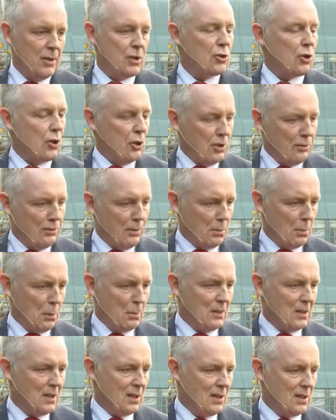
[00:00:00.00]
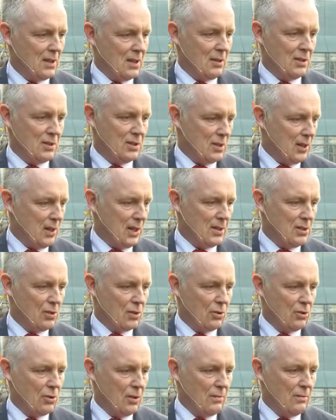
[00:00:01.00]
Das könnten wir momentan nicht aus
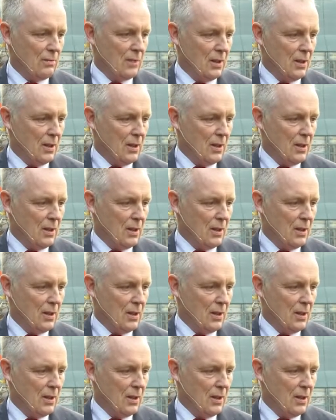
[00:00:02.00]
Sicherheitsgründen.